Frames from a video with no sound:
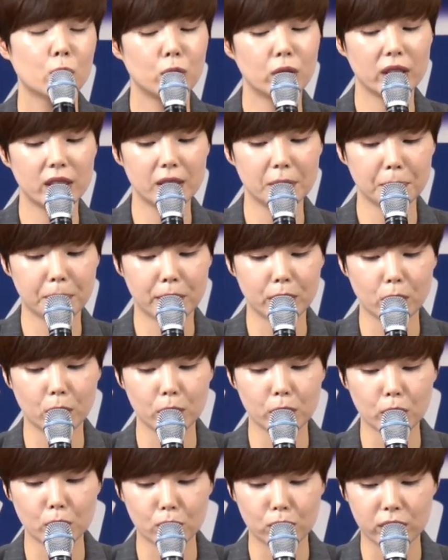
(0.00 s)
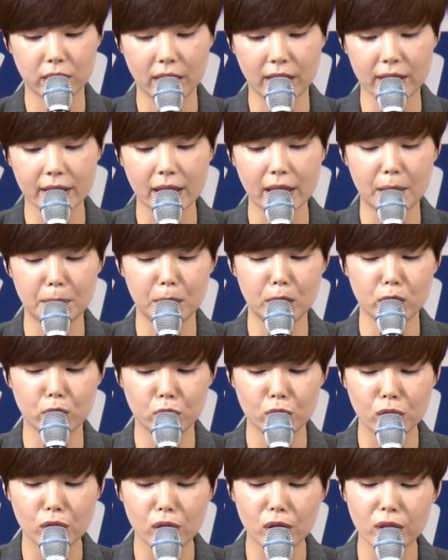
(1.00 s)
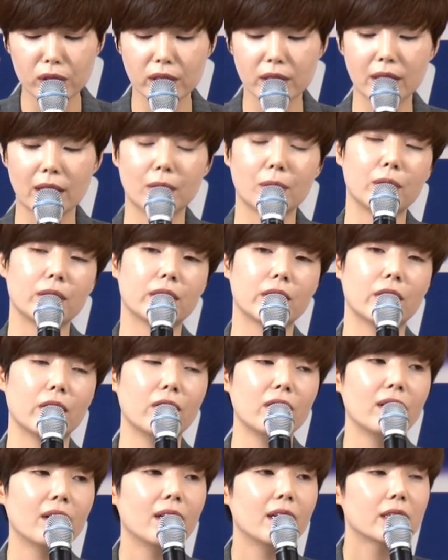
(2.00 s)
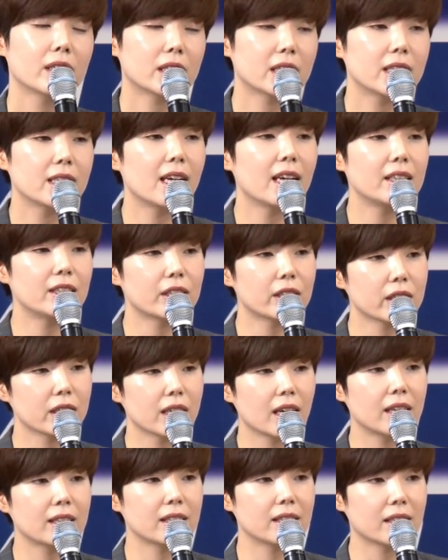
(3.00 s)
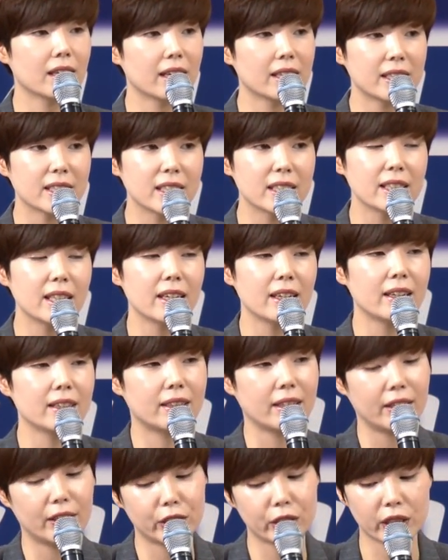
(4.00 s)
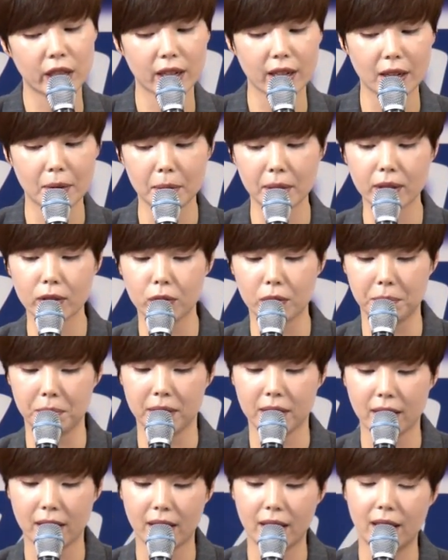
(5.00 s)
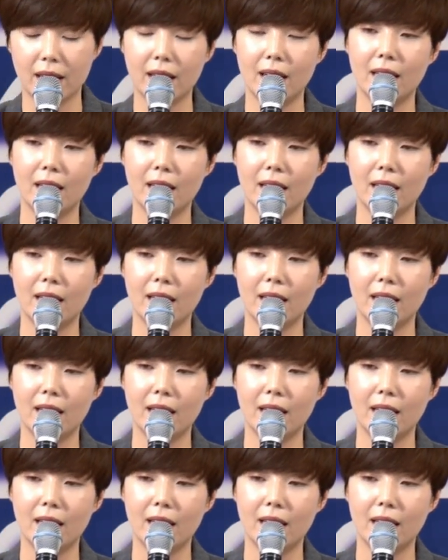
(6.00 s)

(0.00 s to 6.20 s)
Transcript: 우리는 비로소 우리의 삶을 둘러싸고 있던 지난 시간들의 은혜에 대해 체감하게 됩니다.